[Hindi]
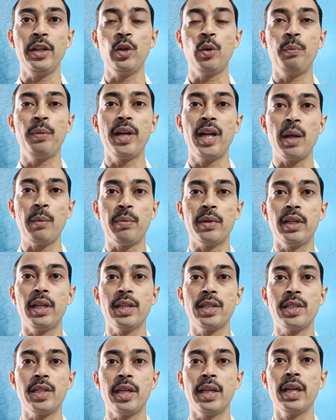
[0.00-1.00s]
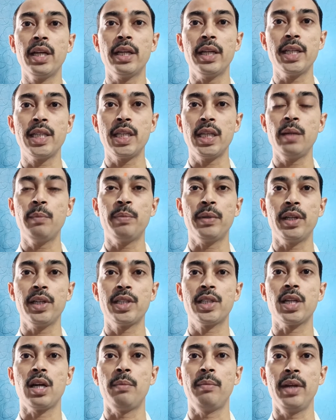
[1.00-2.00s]
यूपी ट्रिपल एस की किसी
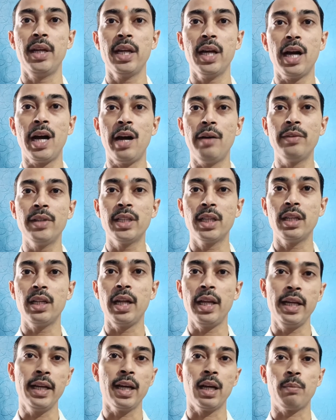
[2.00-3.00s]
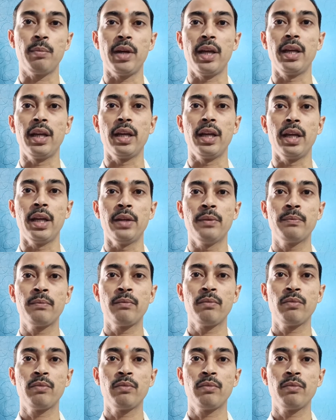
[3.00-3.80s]
परीक्षा में आवेदन नहीं कर पाएंगे